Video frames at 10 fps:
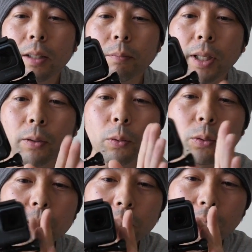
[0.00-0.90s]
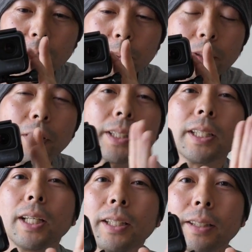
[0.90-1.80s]
まあ落として大丈夫ってわけ
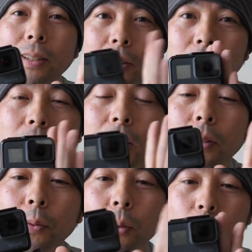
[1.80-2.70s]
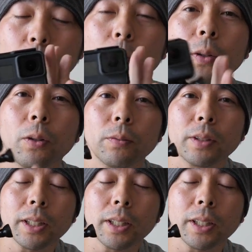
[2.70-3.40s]
じゃないんですけどただこの GoPro